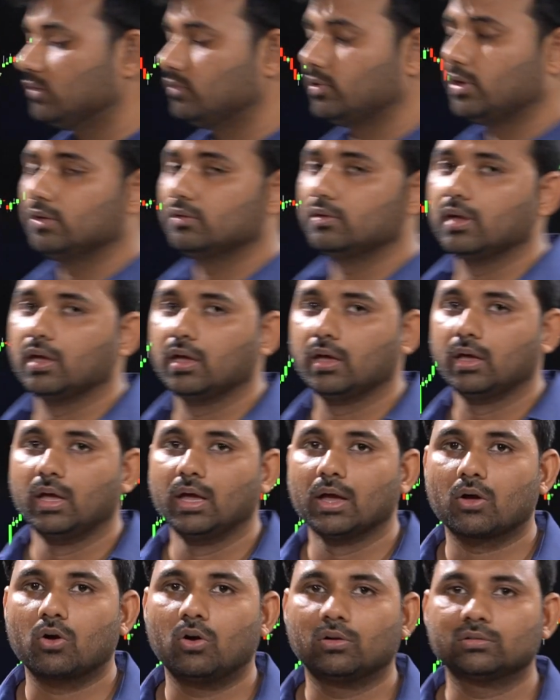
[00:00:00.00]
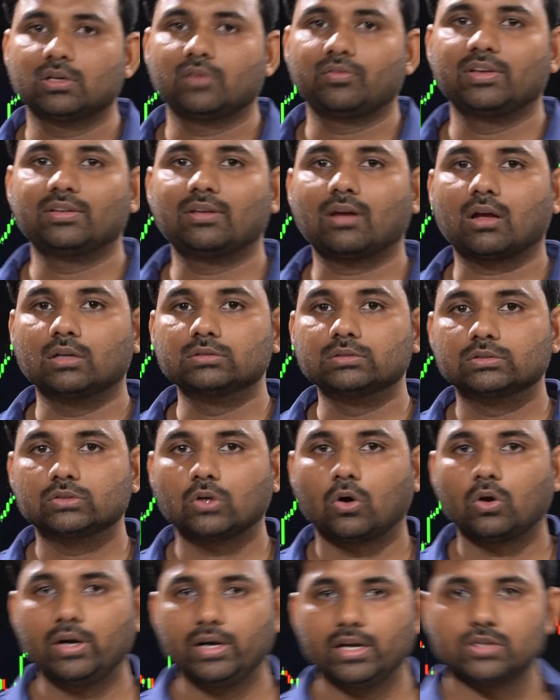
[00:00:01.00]
फेज है कौन सा फेज है
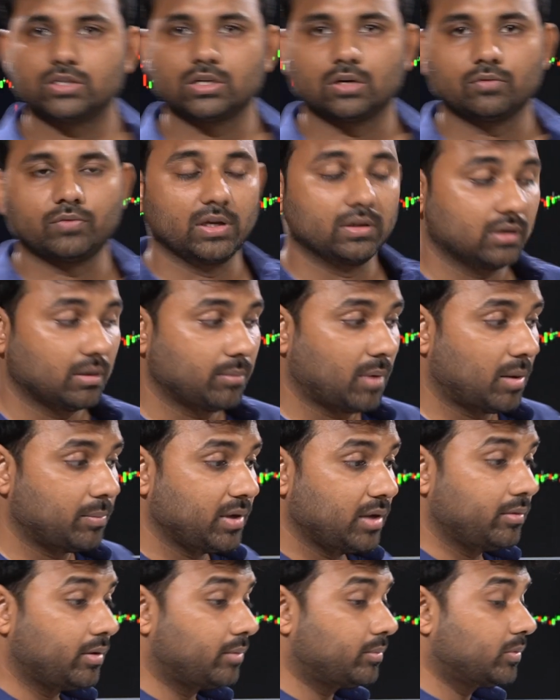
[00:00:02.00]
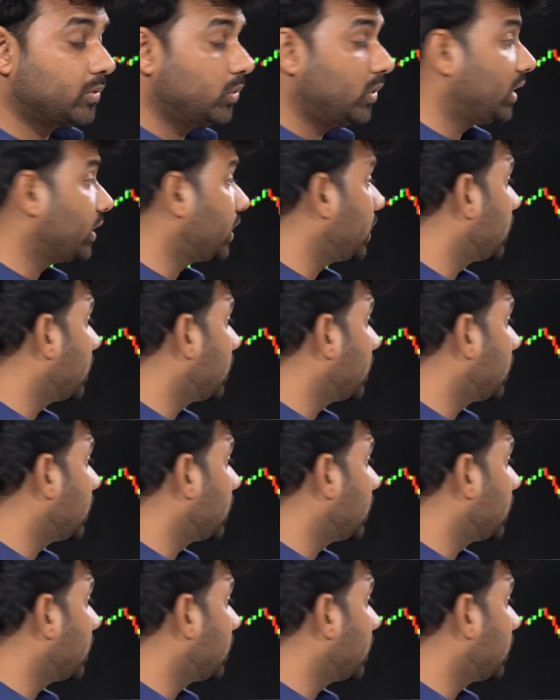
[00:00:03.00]
कंसोलिडेशन फेज अब आप ये ना बोलना कि